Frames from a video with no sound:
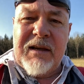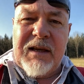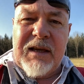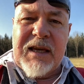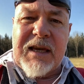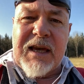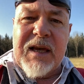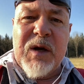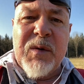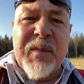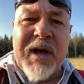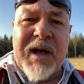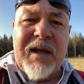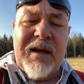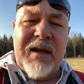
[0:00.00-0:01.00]
ich gehe
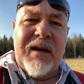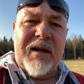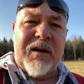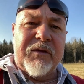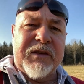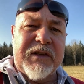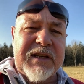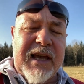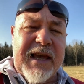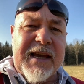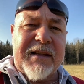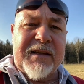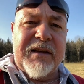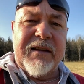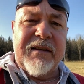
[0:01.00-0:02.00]
immer auf das
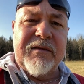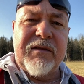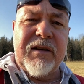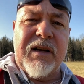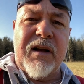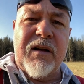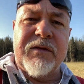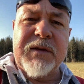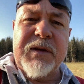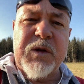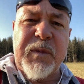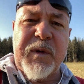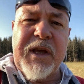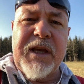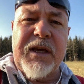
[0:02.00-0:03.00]
echte
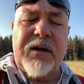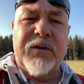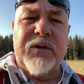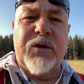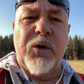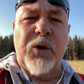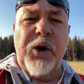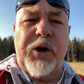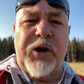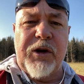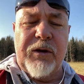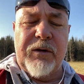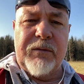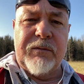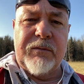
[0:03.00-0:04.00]
Verkaufsgespräch
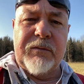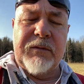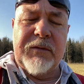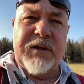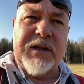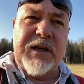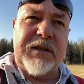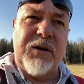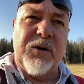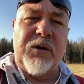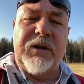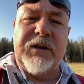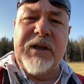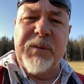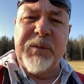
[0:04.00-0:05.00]
zurück. Das heißt, ich
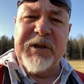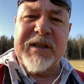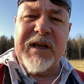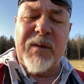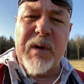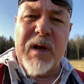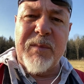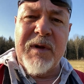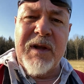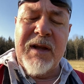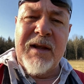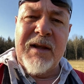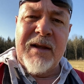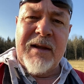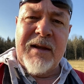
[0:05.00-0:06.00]
orientiere mich da an meinem
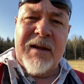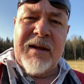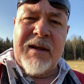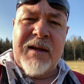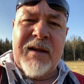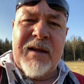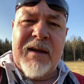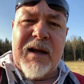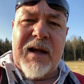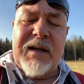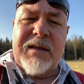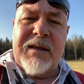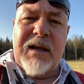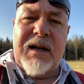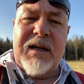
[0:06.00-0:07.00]

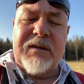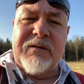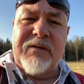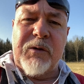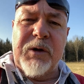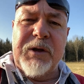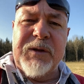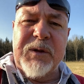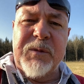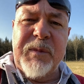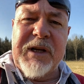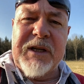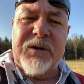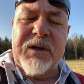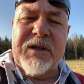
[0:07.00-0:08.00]
alten, alten Freund und
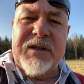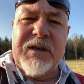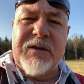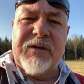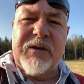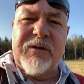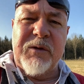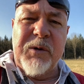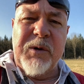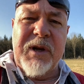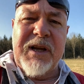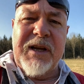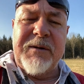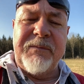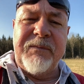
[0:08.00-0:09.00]
Mentor Siegfried
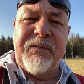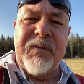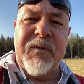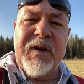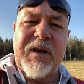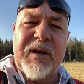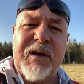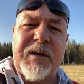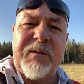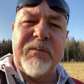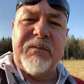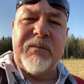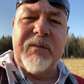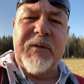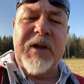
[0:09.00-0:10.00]
Vögele, äh,
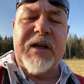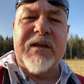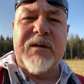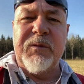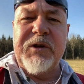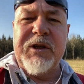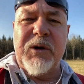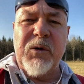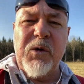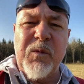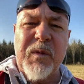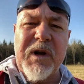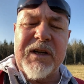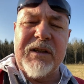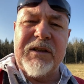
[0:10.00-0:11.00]
der das im
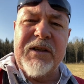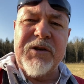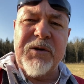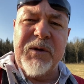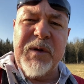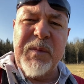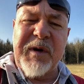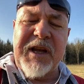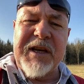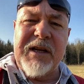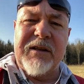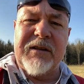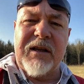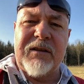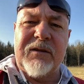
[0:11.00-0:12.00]
Dialogmarketing schon
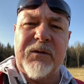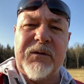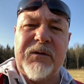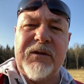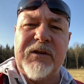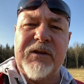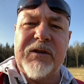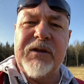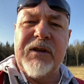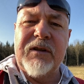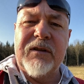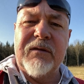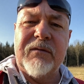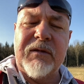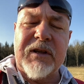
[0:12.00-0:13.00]
gepredigt hat und
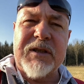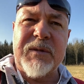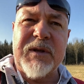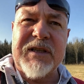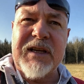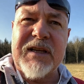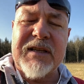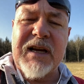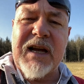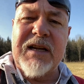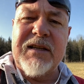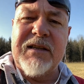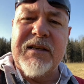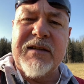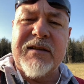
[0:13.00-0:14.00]
was zwar sehr, sehr
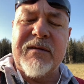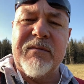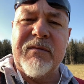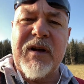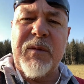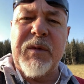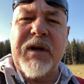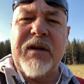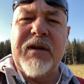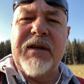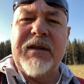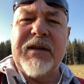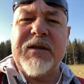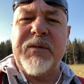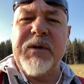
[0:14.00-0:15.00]
alt ist, aber
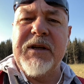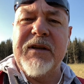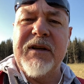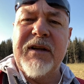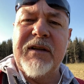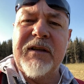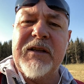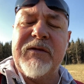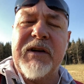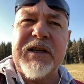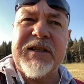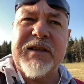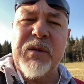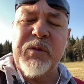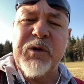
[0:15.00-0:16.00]
deswegen nicht
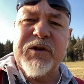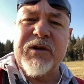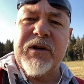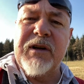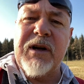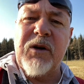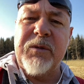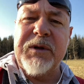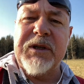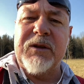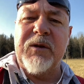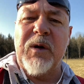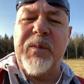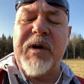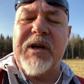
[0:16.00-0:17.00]
falsch sein muss, sondern auch wieder
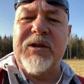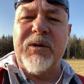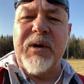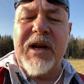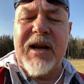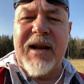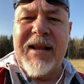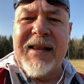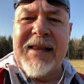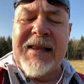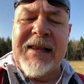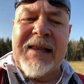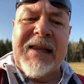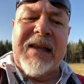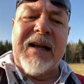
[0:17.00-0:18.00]
top aktuell.
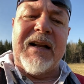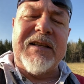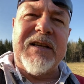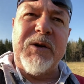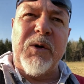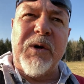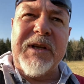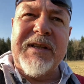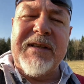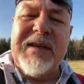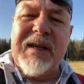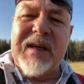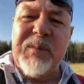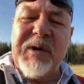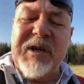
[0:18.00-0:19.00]
Also ich
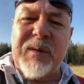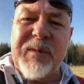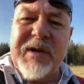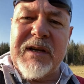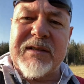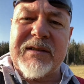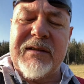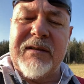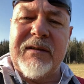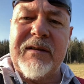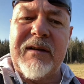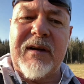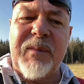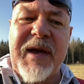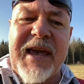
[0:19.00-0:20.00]
orientiere mich am ersten,
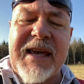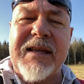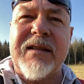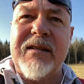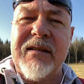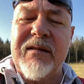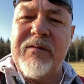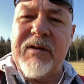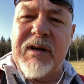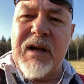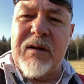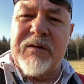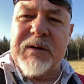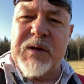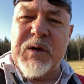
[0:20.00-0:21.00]
am echten
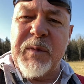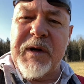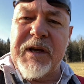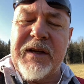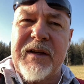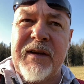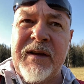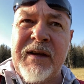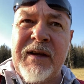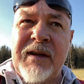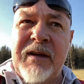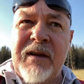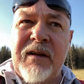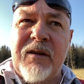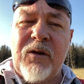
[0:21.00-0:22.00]
Verkaufsgespräch.
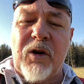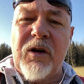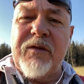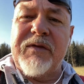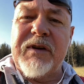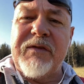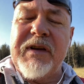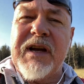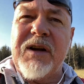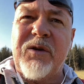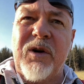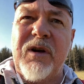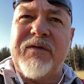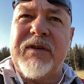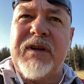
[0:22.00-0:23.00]
Käufer,
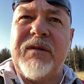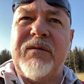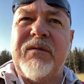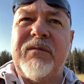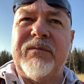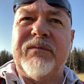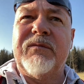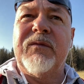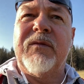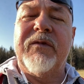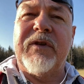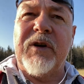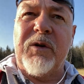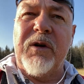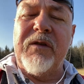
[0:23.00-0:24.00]
Verkäufer,
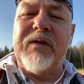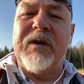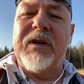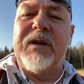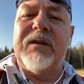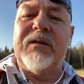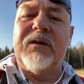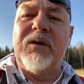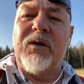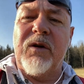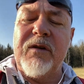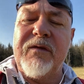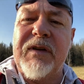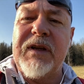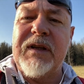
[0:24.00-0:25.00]
Verkäuferin,
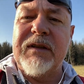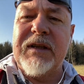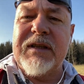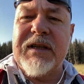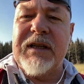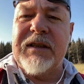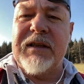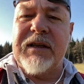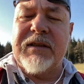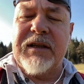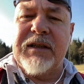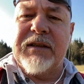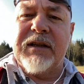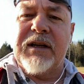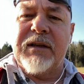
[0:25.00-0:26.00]
Käufer etc.
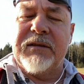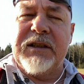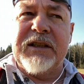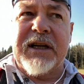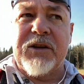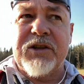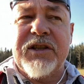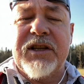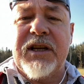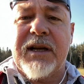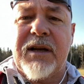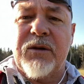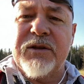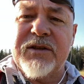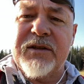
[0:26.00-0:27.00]
etc. Die tauschen sich
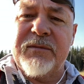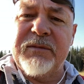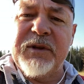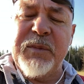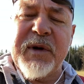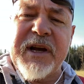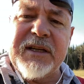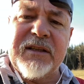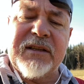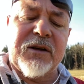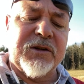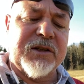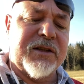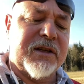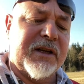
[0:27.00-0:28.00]
aus. Die beiden
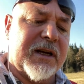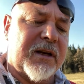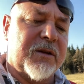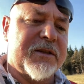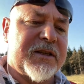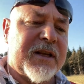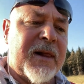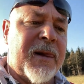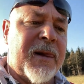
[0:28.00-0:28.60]
tauschen sich aus.